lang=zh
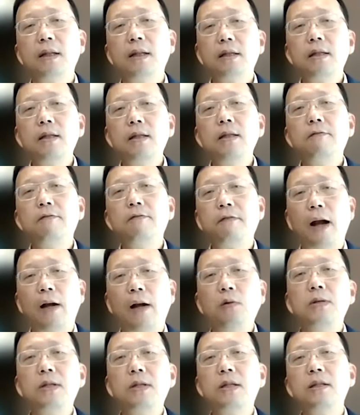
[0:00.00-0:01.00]
在经济繁
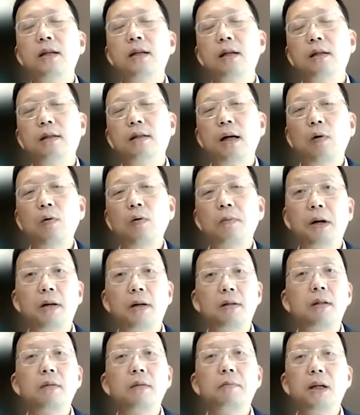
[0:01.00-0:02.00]
荣期间呢，它会表
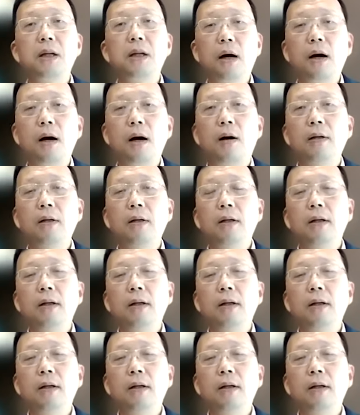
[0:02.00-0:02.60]
现的比较好。